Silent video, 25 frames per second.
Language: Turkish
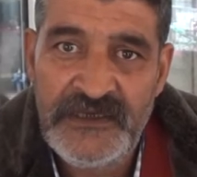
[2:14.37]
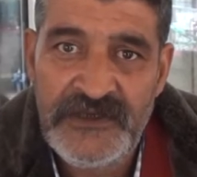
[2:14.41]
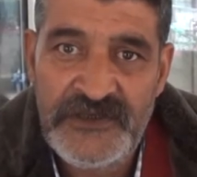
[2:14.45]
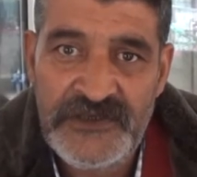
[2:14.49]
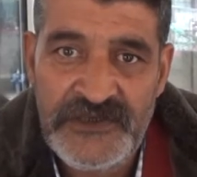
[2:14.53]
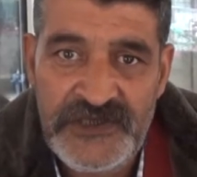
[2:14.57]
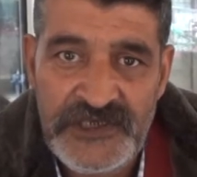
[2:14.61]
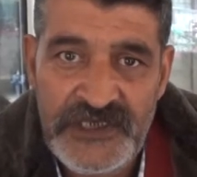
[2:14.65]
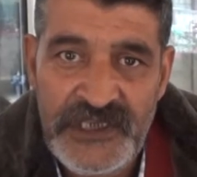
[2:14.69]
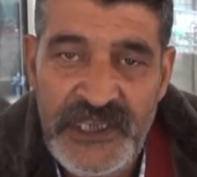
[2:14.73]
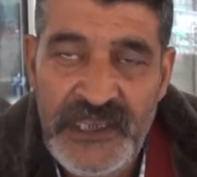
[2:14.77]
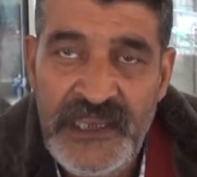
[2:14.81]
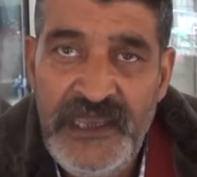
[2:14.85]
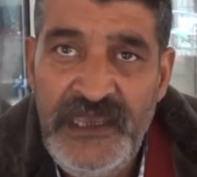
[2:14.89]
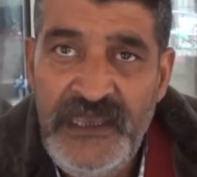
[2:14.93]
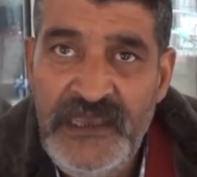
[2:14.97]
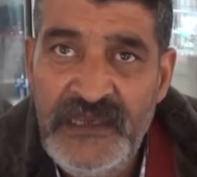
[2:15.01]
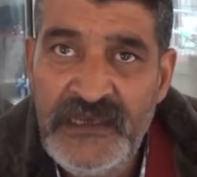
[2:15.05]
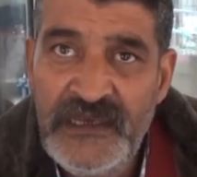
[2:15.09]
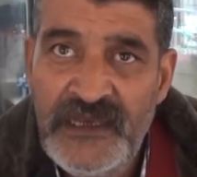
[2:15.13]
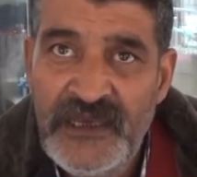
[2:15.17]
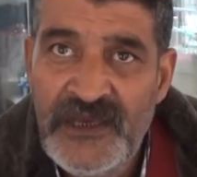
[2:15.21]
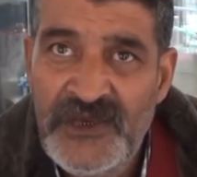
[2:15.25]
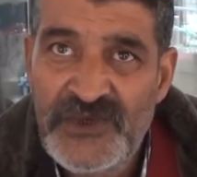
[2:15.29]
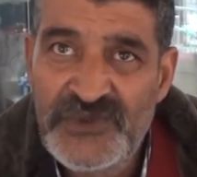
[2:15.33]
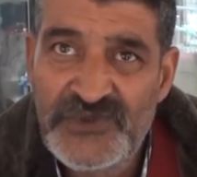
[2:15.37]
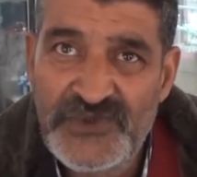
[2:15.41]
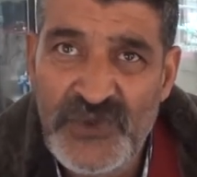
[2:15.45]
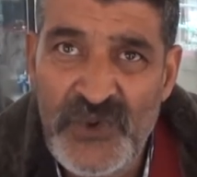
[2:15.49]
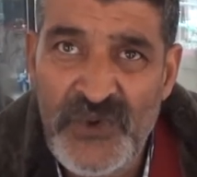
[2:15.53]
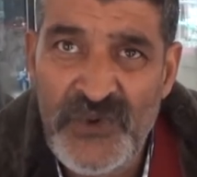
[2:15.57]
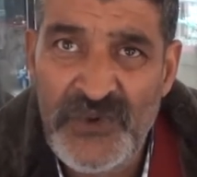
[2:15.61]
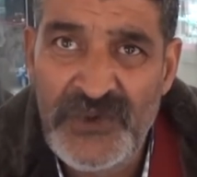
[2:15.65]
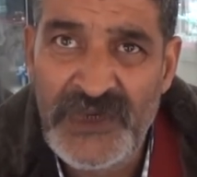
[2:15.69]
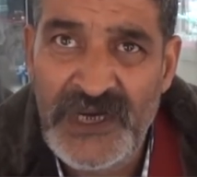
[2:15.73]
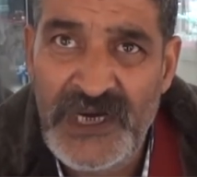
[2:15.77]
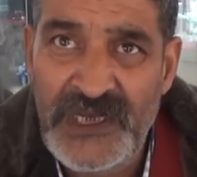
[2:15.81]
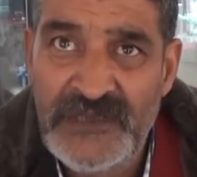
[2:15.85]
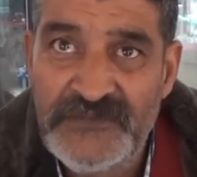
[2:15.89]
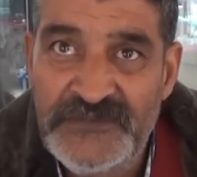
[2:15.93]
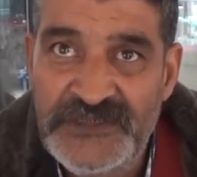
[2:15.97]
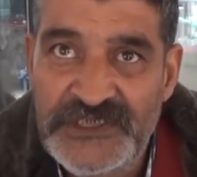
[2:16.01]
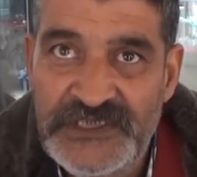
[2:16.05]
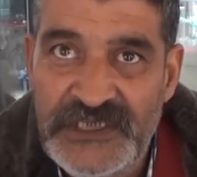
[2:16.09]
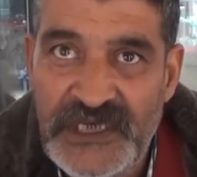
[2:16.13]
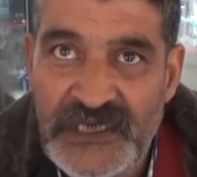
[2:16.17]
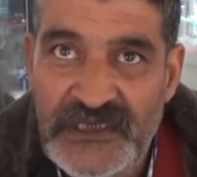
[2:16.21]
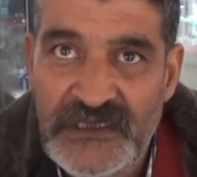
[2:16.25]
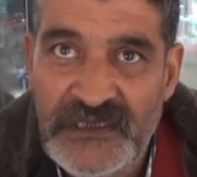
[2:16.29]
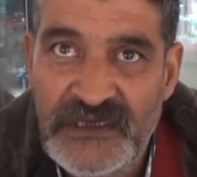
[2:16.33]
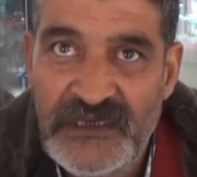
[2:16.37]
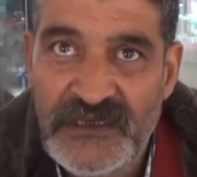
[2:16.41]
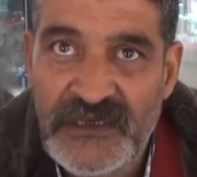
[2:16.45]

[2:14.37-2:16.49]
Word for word: kişilere soğuk kalmışlar.